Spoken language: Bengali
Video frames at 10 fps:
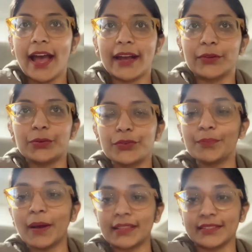এখন
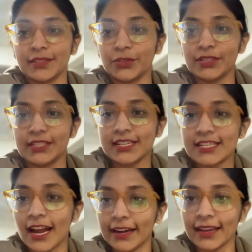বাজছে হচ্ছে
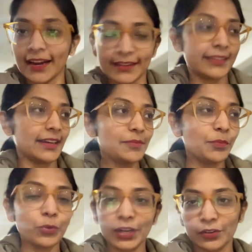সাড়ে আটটা
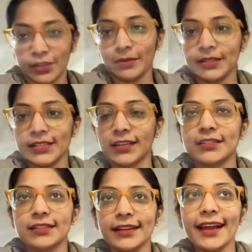পৌনে নটা বাজে
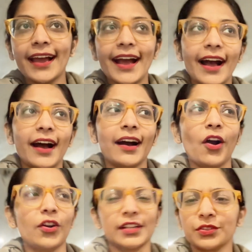অ্যাকচুয়ালি
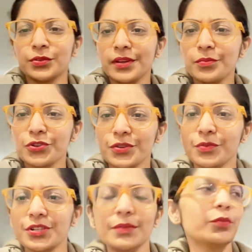হঠাৎ করে বসে
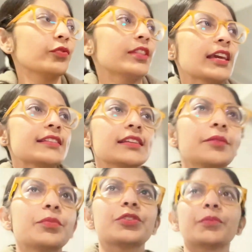বসে মুভি দেখছিলাম
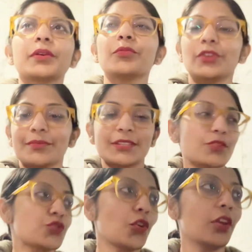প্রীতমকে বললাম যে
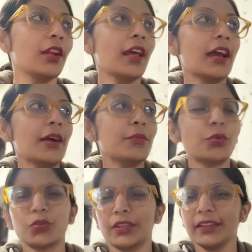চল
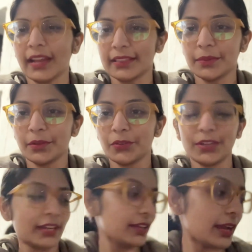বহুদিন রাতে বেরোই
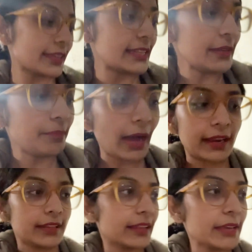না অ্যাকচুয়ালি
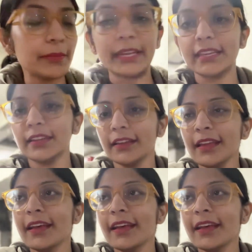বারান্দায় বেরিয়ে না